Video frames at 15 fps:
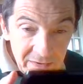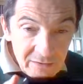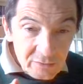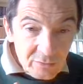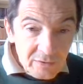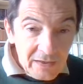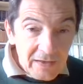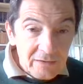
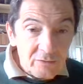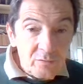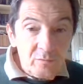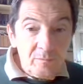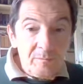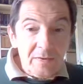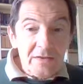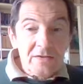perdonato.
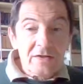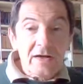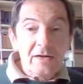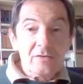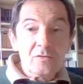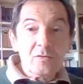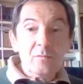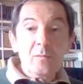Un
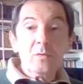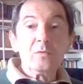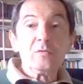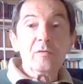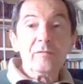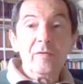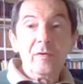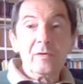passaggio
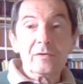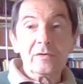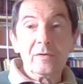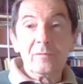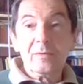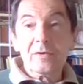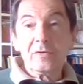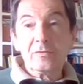molto
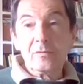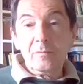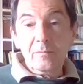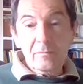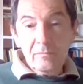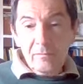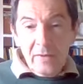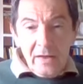forte questo.
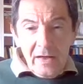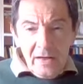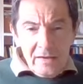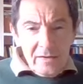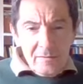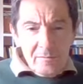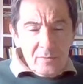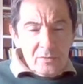
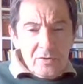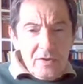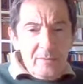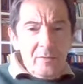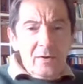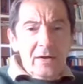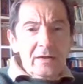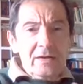Magari
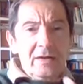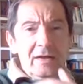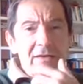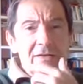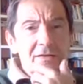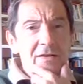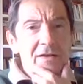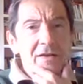possiamo anche
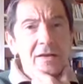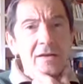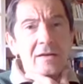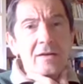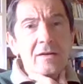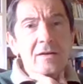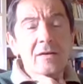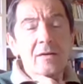essere
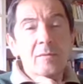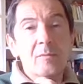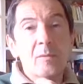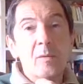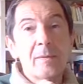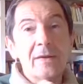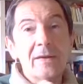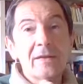
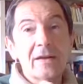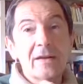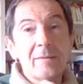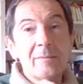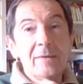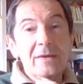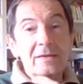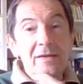
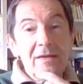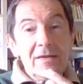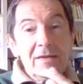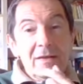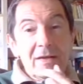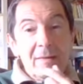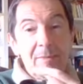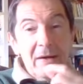momentaneamente
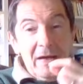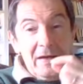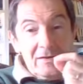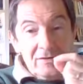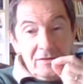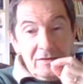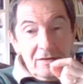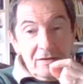
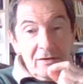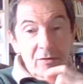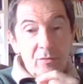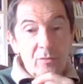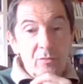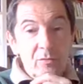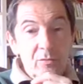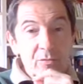incapaci di
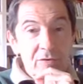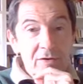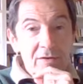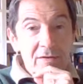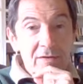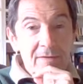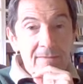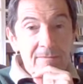
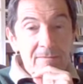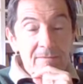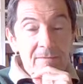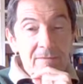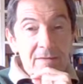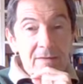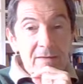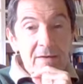riconoscere
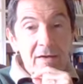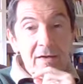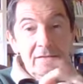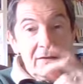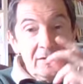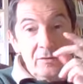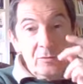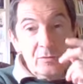e
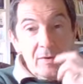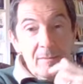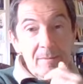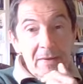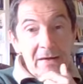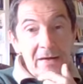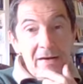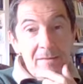addirittura
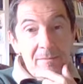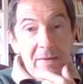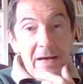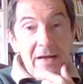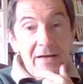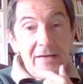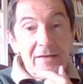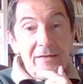parlare
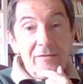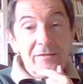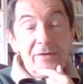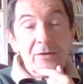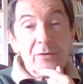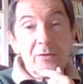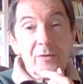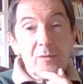male del
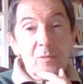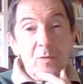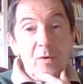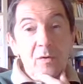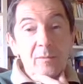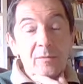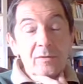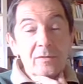figlio
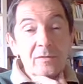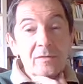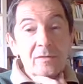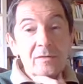dell'uomo.